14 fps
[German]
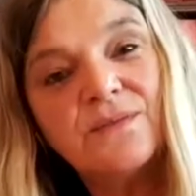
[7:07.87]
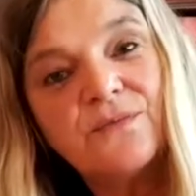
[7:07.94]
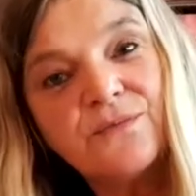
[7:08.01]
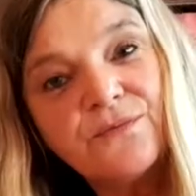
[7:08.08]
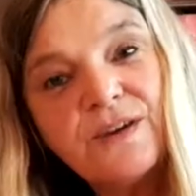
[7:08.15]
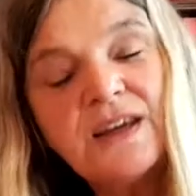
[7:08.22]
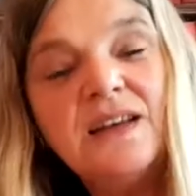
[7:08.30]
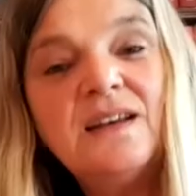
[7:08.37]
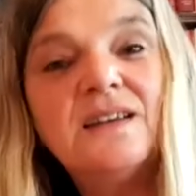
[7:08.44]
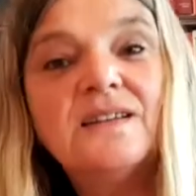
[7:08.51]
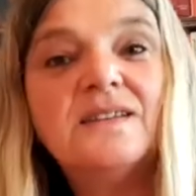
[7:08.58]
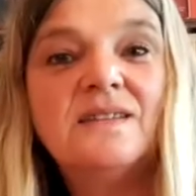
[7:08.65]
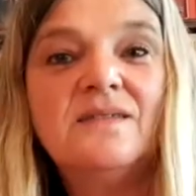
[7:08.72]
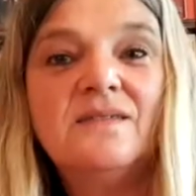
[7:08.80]

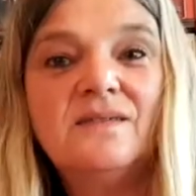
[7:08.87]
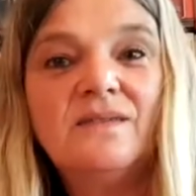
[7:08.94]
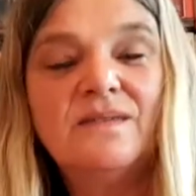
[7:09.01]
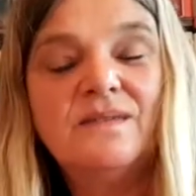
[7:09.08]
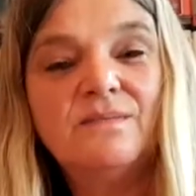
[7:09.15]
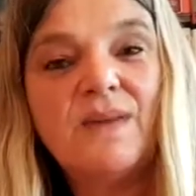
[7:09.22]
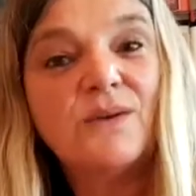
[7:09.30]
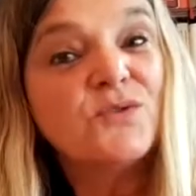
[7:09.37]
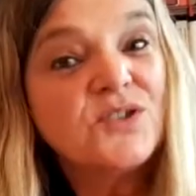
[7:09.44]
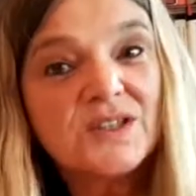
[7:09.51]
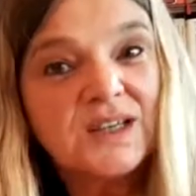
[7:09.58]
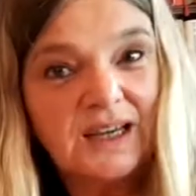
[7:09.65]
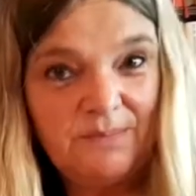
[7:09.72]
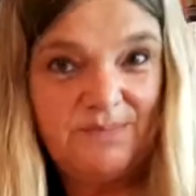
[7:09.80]
viele
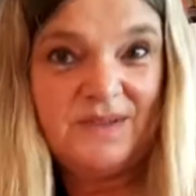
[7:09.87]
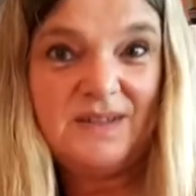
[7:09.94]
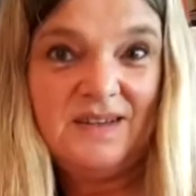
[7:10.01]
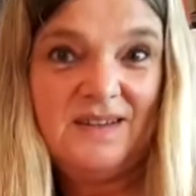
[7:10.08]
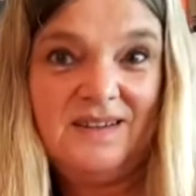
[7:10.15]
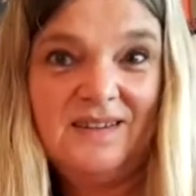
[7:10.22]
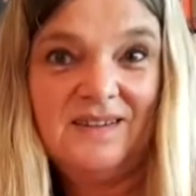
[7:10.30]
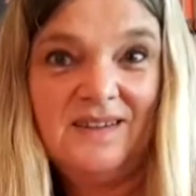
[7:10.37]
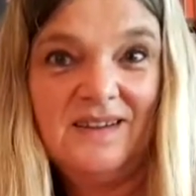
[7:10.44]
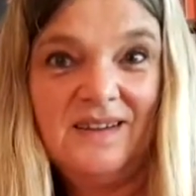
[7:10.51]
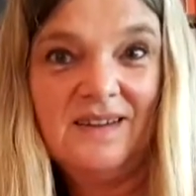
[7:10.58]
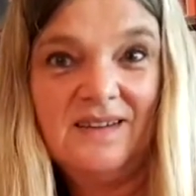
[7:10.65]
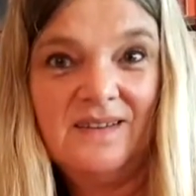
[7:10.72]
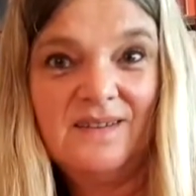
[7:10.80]
Manuskripte
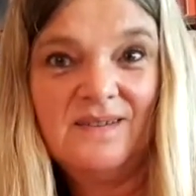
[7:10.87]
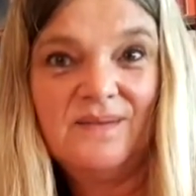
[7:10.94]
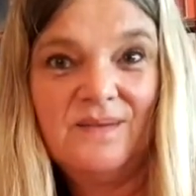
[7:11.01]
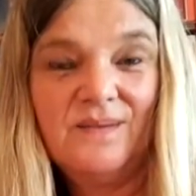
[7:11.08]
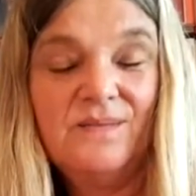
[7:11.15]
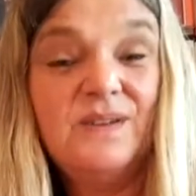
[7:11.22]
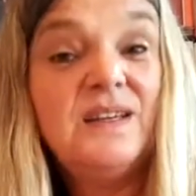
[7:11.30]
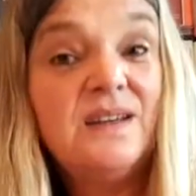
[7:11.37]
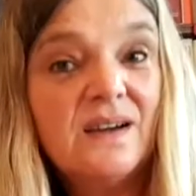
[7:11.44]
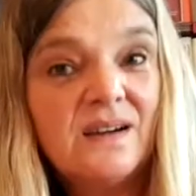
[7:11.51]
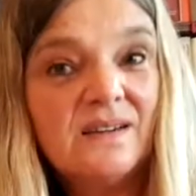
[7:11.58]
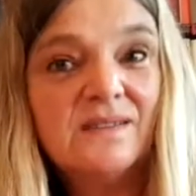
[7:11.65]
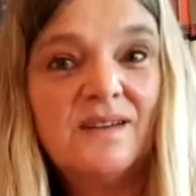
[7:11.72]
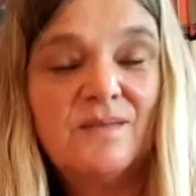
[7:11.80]

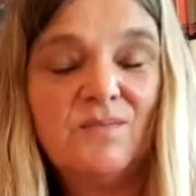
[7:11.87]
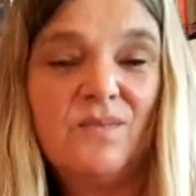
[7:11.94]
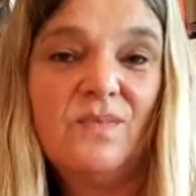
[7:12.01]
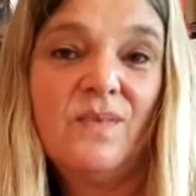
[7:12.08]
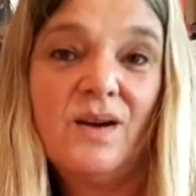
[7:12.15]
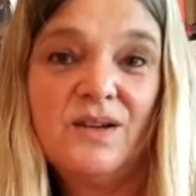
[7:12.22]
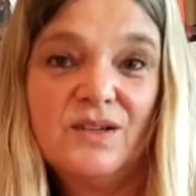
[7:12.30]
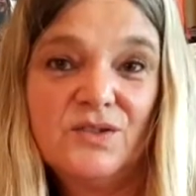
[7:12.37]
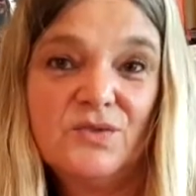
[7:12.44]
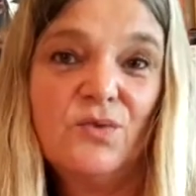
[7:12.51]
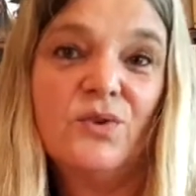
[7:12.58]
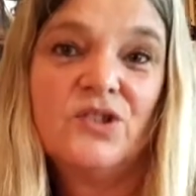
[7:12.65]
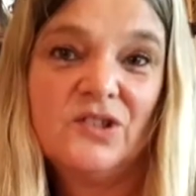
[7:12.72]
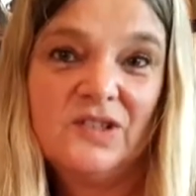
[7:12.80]
wieder im
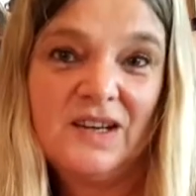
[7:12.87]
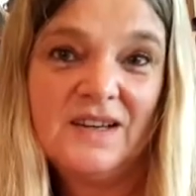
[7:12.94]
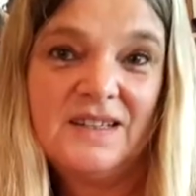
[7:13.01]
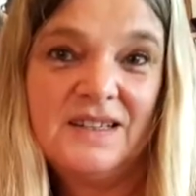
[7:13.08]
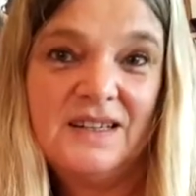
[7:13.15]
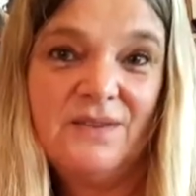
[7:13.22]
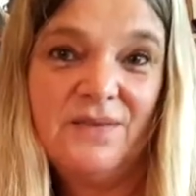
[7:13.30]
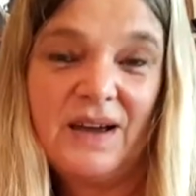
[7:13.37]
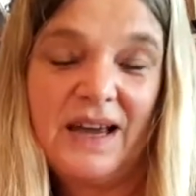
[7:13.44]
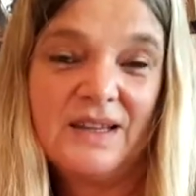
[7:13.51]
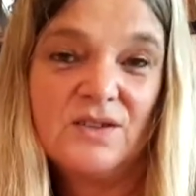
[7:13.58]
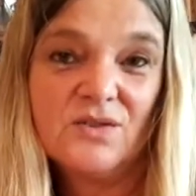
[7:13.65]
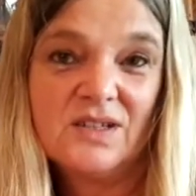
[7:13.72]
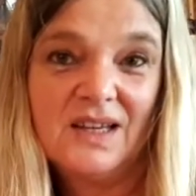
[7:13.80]
historischen Archiv
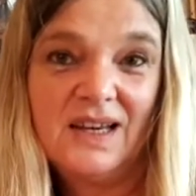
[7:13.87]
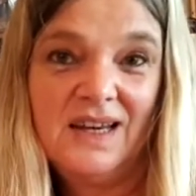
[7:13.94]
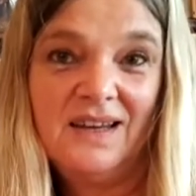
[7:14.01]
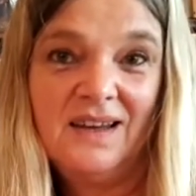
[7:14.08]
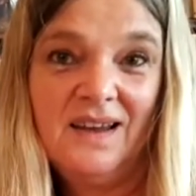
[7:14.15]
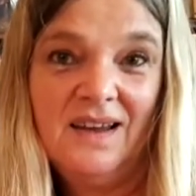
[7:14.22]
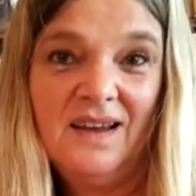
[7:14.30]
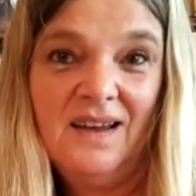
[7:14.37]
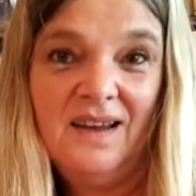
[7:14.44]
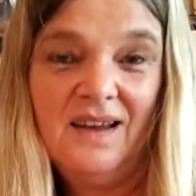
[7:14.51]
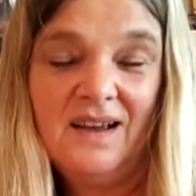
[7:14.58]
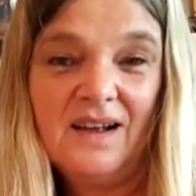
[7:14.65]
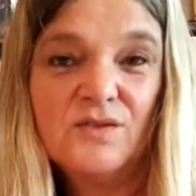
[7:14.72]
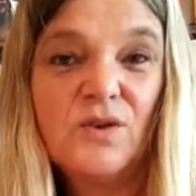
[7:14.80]
einzusehen.
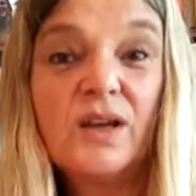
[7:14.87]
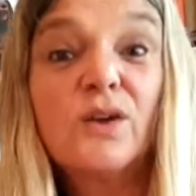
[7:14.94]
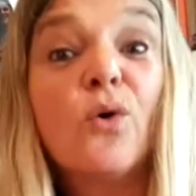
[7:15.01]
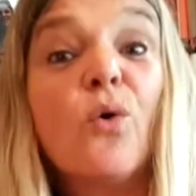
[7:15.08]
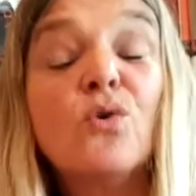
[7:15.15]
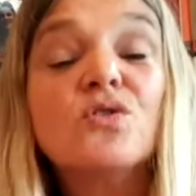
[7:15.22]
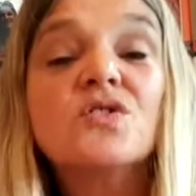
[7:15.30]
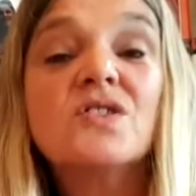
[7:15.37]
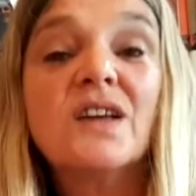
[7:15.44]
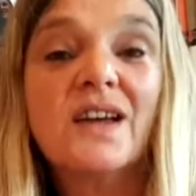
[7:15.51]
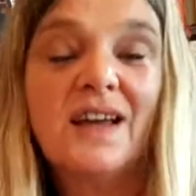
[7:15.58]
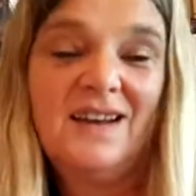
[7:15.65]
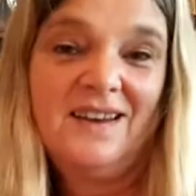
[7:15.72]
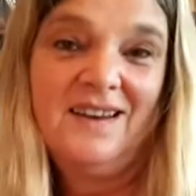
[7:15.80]
Also ein
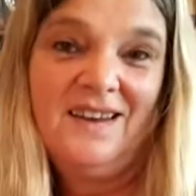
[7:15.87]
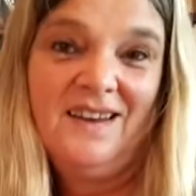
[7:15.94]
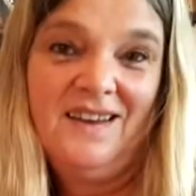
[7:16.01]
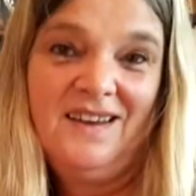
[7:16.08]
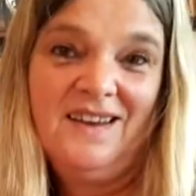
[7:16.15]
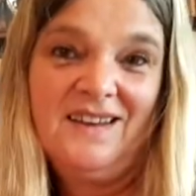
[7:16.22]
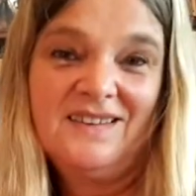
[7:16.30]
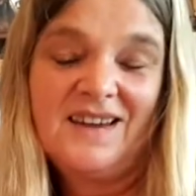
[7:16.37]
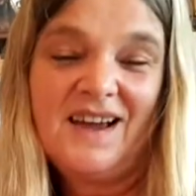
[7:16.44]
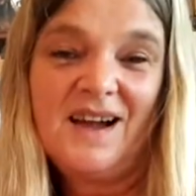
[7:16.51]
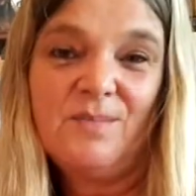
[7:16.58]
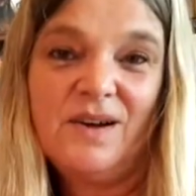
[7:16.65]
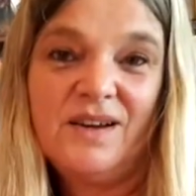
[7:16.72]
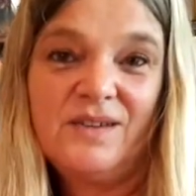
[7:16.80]
Großteil der
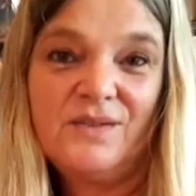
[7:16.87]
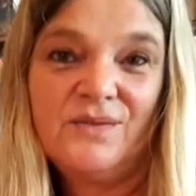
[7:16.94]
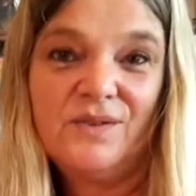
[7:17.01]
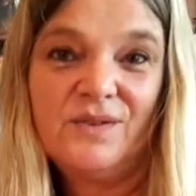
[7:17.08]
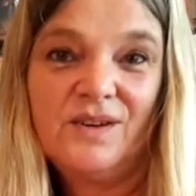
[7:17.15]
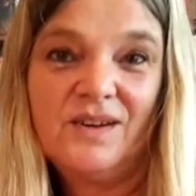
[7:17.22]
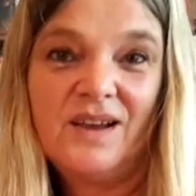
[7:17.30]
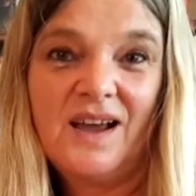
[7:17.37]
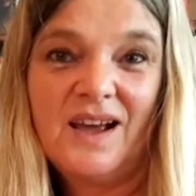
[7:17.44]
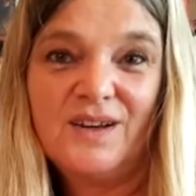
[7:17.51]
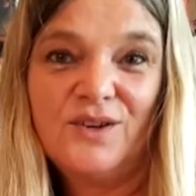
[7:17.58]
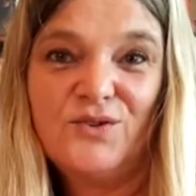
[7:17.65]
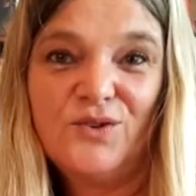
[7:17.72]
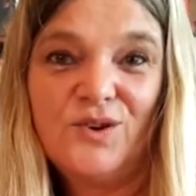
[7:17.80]
Arbeit von
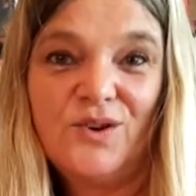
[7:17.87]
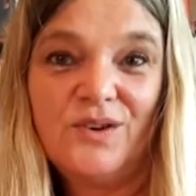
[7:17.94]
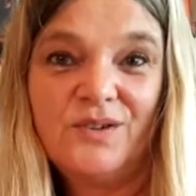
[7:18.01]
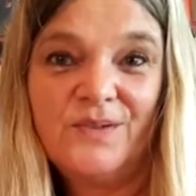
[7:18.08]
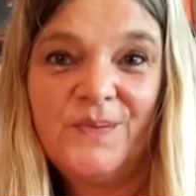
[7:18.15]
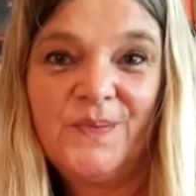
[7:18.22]
Anne Dorn